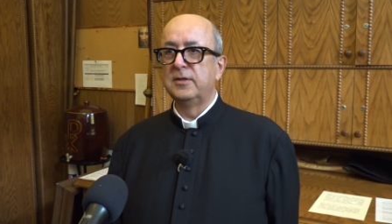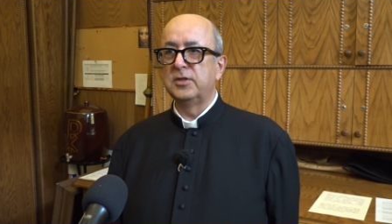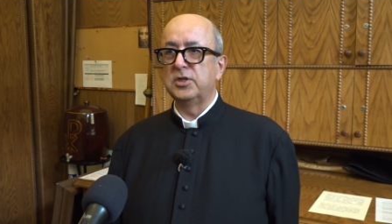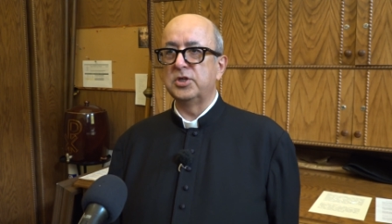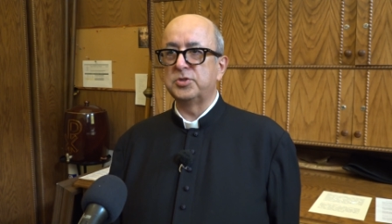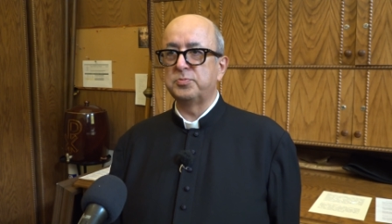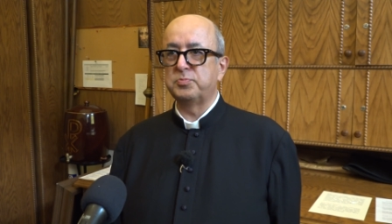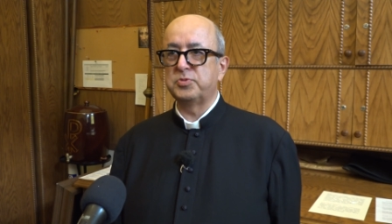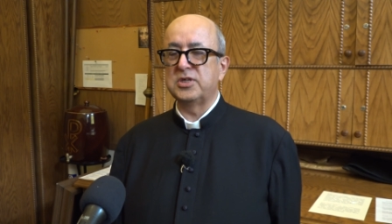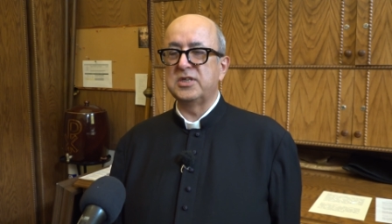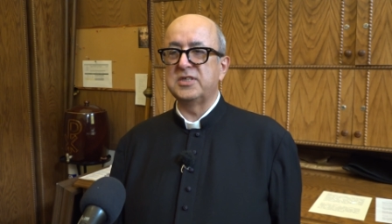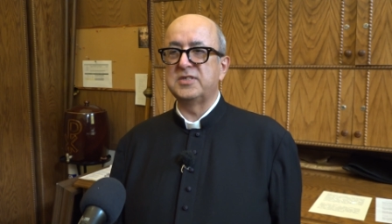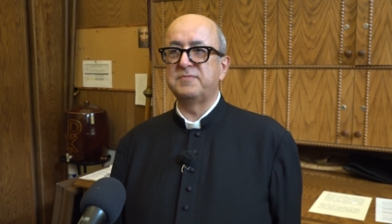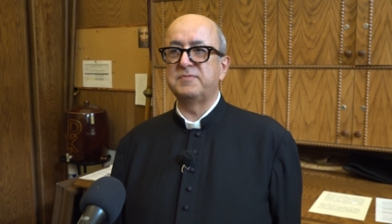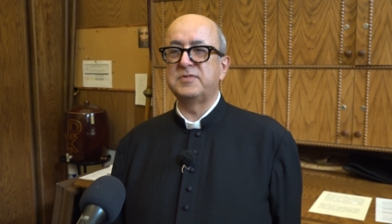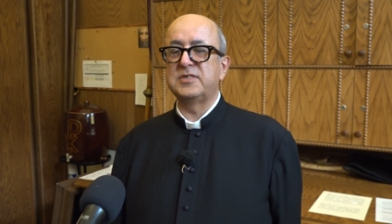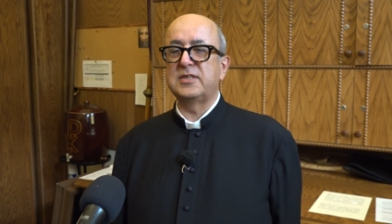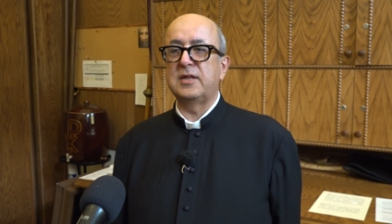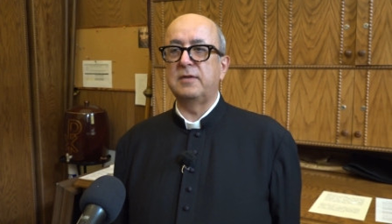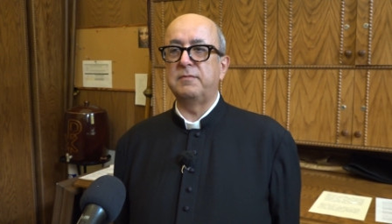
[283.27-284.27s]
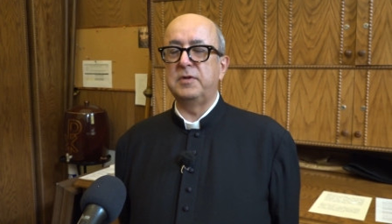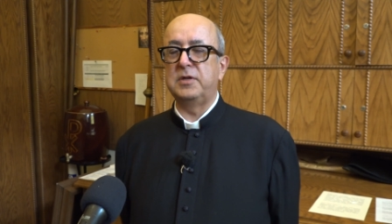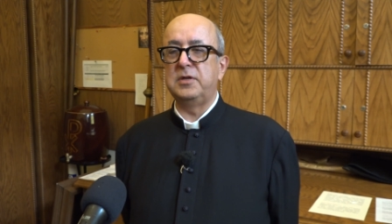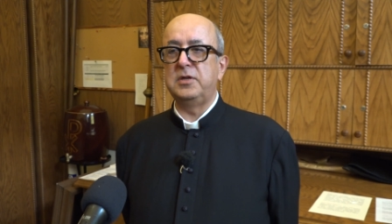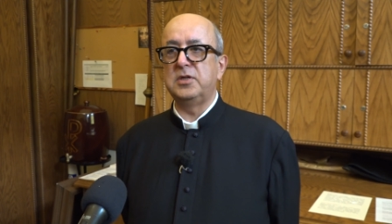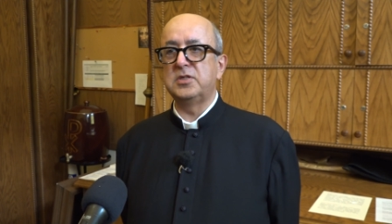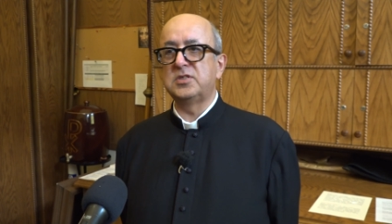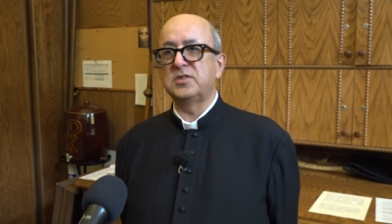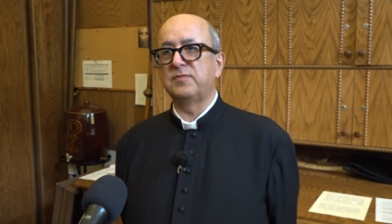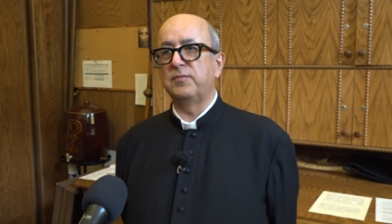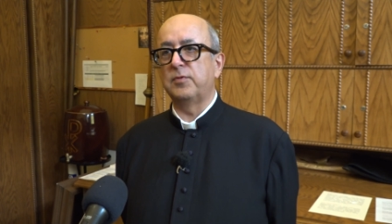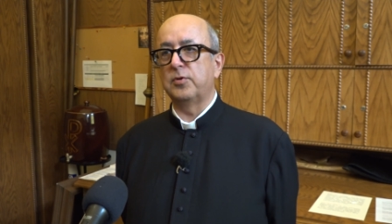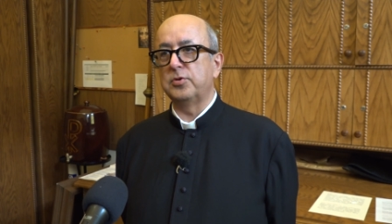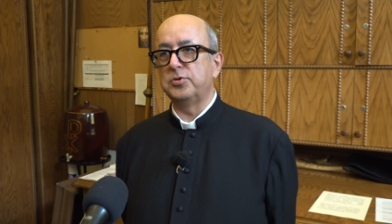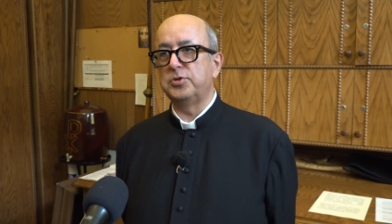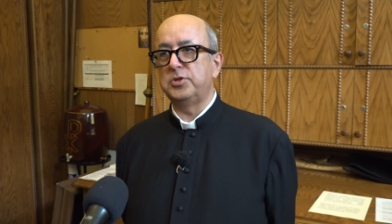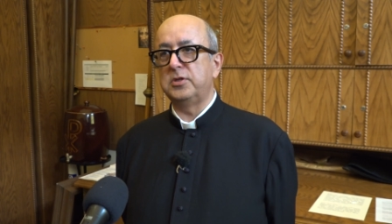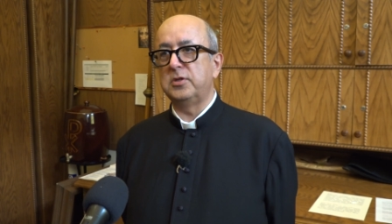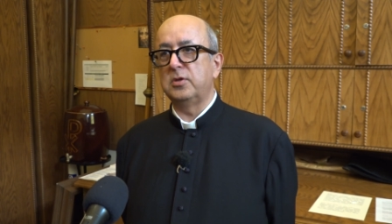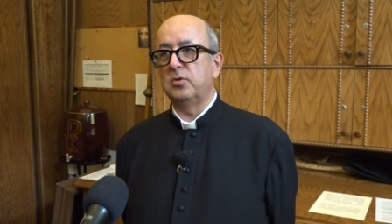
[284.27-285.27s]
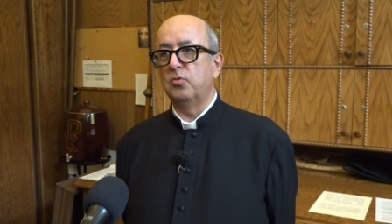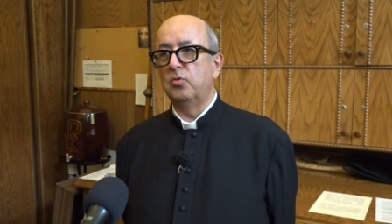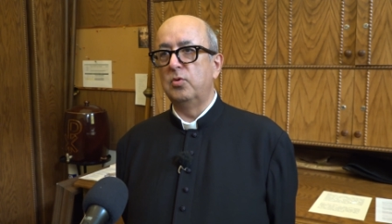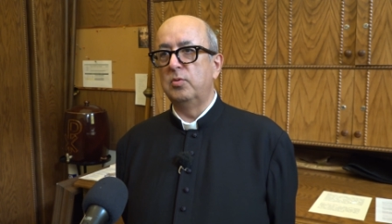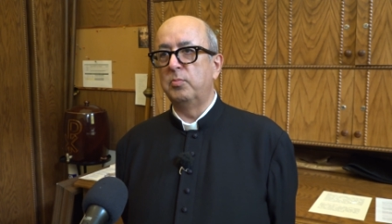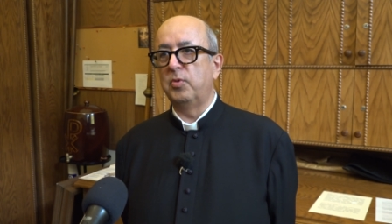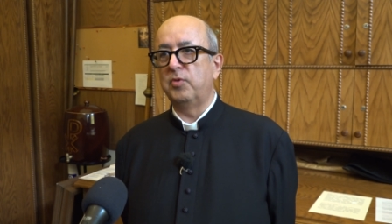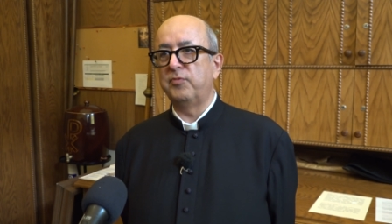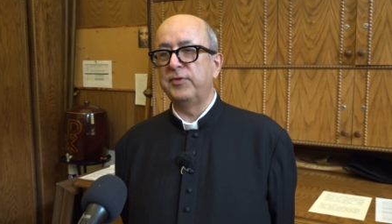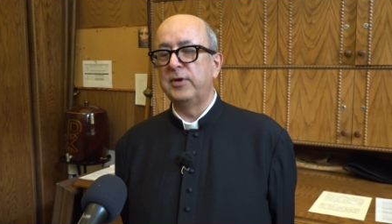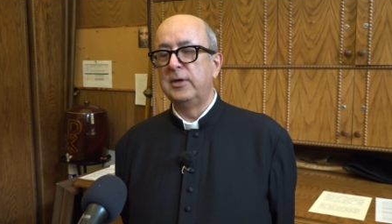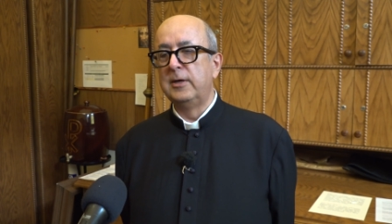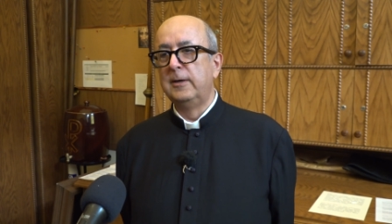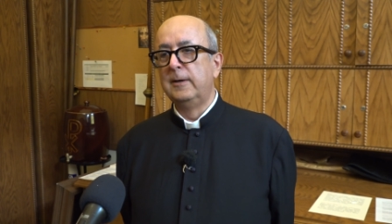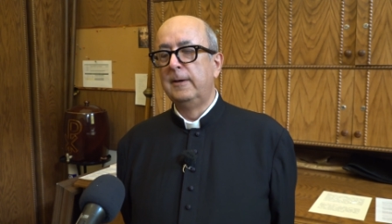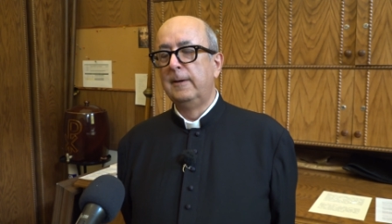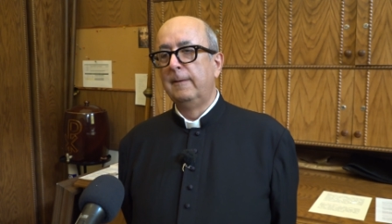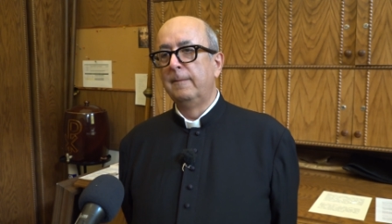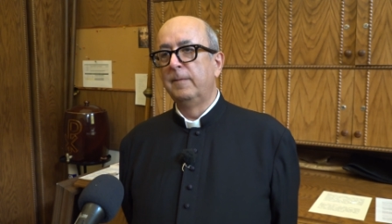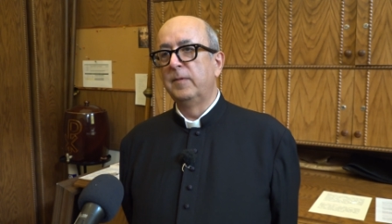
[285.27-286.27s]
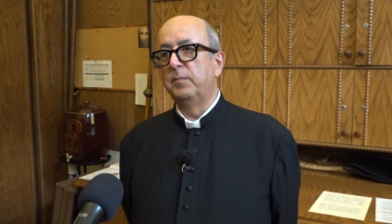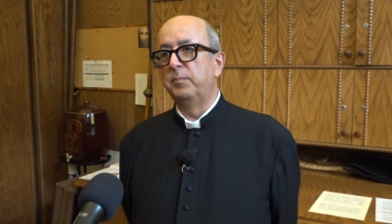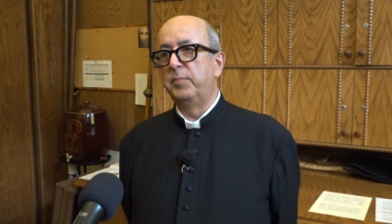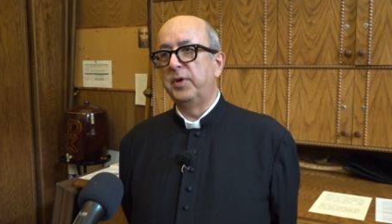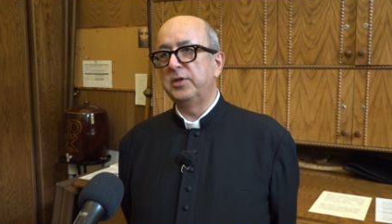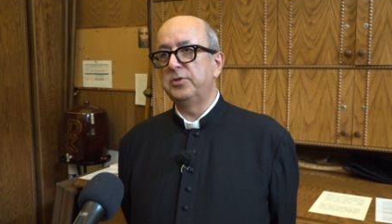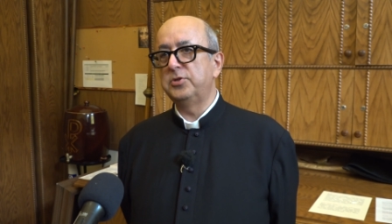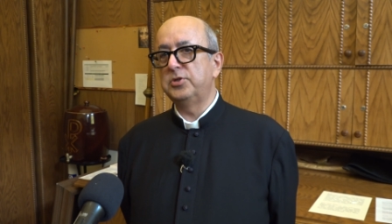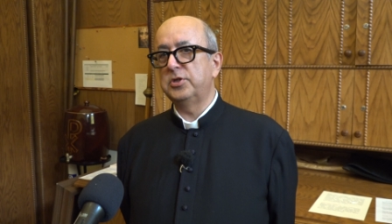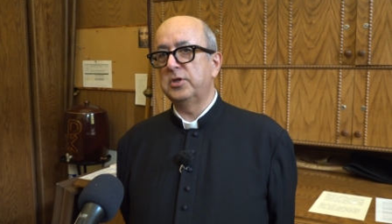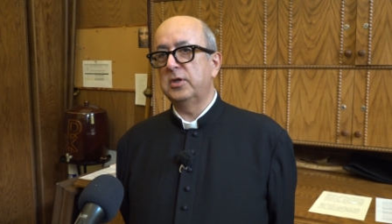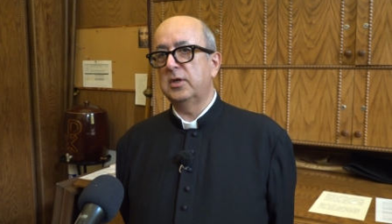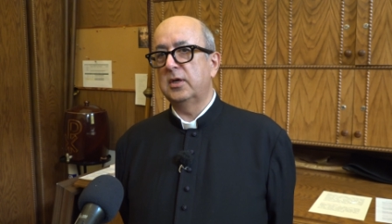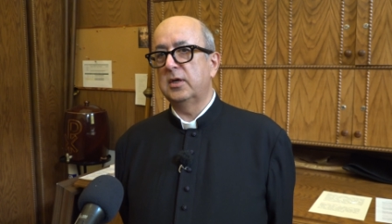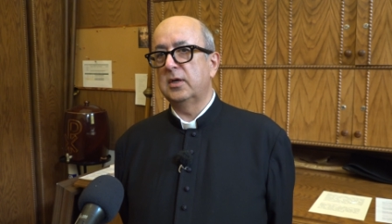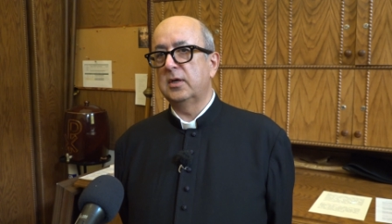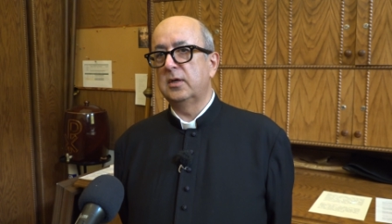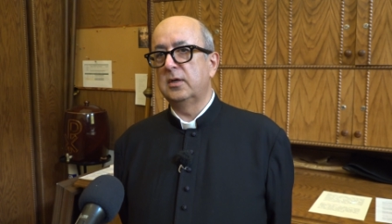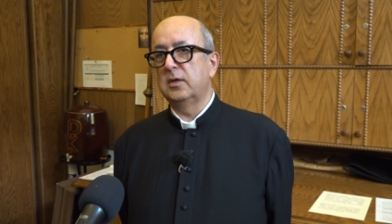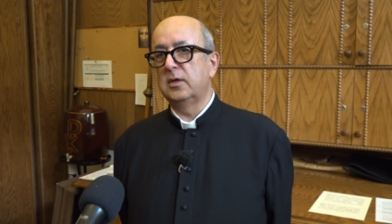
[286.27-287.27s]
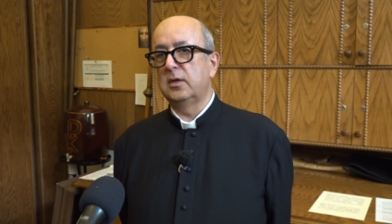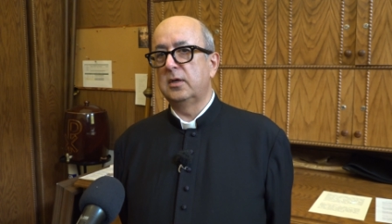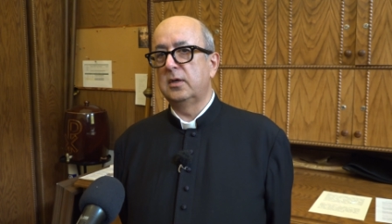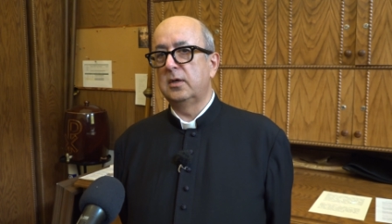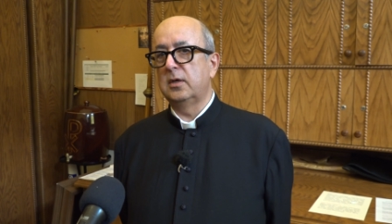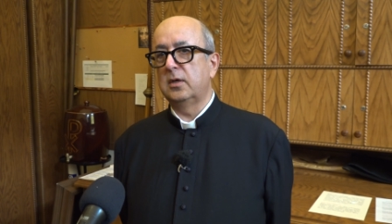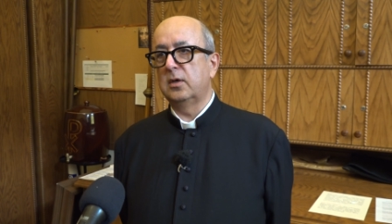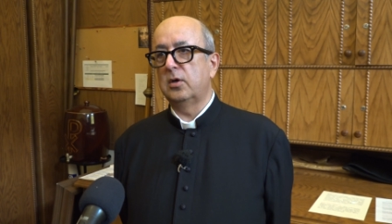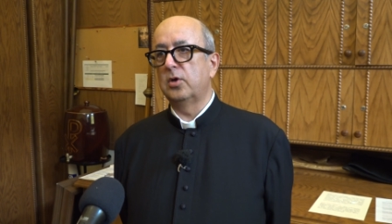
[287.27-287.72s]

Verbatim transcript: też przez wstawiennictwo rodziny Ulmów, będzie y,